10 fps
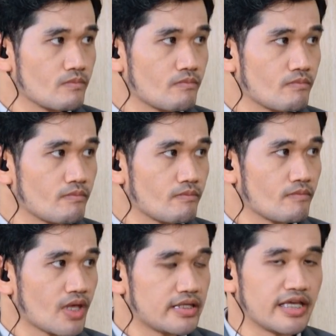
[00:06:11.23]
uh, gitu.
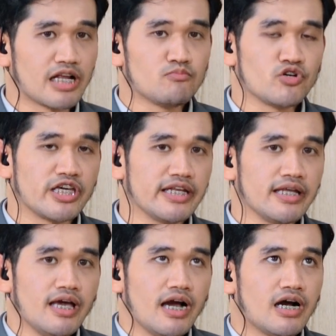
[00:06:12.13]
Tinggal mungkin
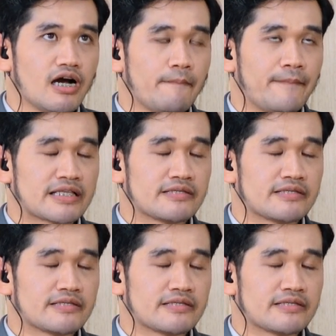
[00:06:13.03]
uh, pers,